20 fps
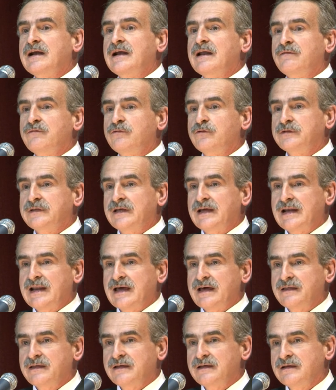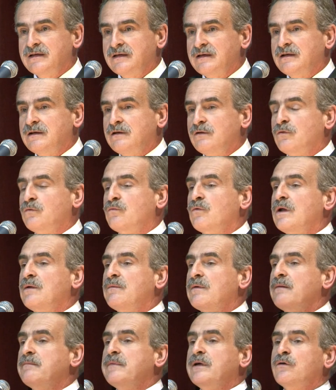la flota del ADE, lo
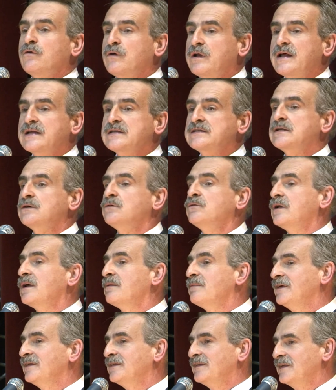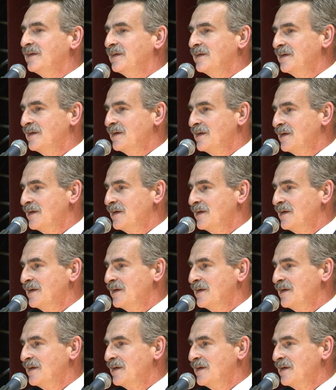cual va a mejorar seguramente